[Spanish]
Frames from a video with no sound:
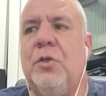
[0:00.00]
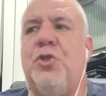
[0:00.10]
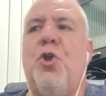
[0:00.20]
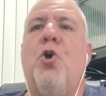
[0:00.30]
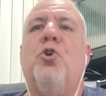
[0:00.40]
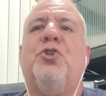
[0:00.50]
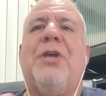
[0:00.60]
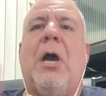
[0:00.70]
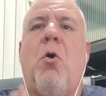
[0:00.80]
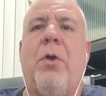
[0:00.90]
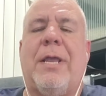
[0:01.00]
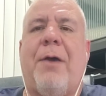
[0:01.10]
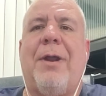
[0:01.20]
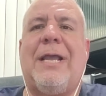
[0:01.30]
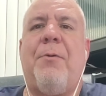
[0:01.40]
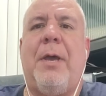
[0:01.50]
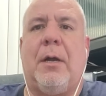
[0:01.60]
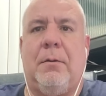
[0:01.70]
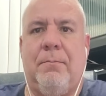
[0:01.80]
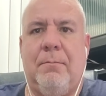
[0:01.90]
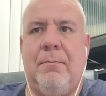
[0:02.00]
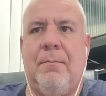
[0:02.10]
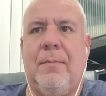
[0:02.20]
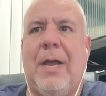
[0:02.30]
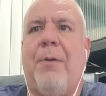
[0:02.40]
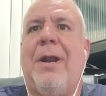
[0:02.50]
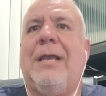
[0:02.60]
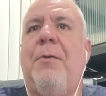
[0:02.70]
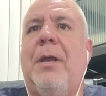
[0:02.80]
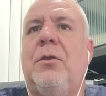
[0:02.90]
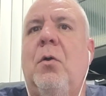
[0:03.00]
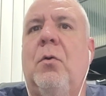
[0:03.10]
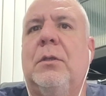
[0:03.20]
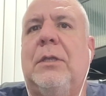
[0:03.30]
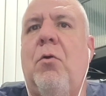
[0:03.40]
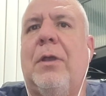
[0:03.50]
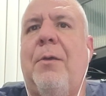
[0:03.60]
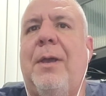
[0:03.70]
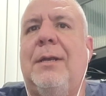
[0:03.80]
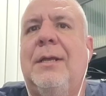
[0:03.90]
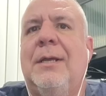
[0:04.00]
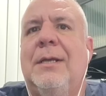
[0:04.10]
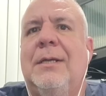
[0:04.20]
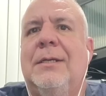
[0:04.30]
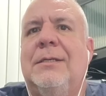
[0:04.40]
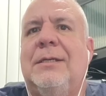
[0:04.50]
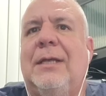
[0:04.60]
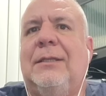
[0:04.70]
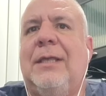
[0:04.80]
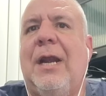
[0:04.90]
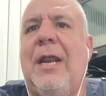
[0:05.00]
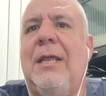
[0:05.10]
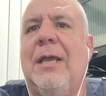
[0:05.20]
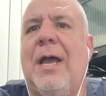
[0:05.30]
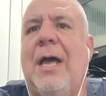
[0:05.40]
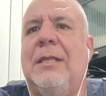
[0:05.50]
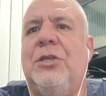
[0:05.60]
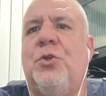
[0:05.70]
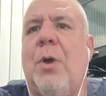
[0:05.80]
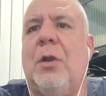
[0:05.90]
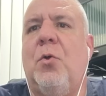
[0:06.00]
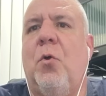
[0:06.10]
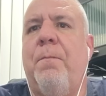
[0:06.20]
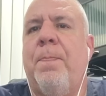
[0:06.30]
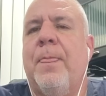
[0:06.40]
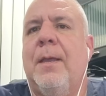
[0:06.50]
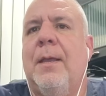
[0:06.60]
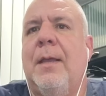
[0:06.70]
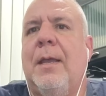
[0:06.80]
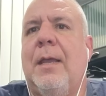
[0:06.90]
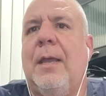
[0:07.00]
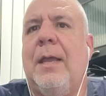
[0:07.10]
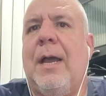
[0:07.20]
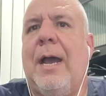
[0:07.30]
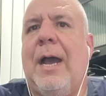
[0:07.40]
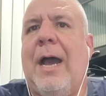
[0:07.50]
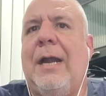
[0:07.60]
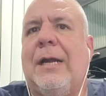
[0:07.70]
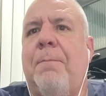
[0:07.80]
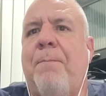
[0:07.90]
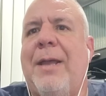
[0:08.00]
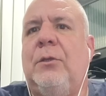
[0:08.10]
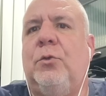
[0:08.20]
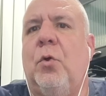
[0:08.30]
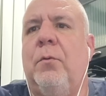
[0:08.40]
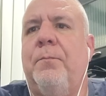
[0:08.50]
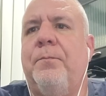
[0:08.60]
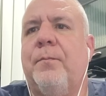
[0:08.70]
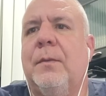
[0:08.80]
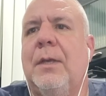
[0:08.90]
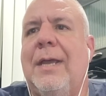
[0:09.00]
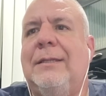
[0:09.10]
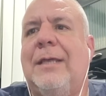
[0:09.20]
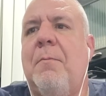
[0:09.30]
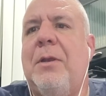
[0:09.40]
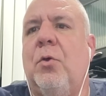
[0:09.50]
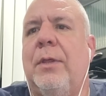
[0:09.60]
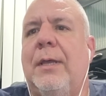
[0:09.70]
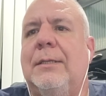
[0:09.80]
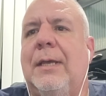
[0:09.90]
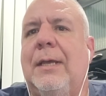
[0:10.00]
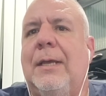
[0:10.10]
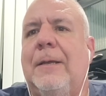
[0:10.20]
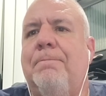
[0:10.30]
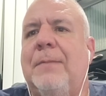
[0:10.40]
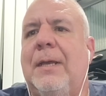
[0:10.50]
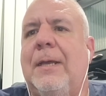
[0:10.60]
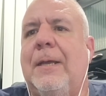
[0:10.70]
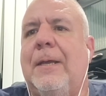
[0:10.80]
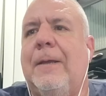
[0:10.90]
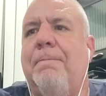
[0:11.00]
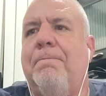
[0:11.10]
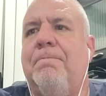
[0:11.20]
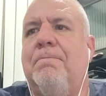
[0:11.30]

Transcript: Yo no sé ahora y habrá que ver, habrá que ver, yo tengo que ver si Sterling ha dicho algo eh, al respecto en términos de, de, de,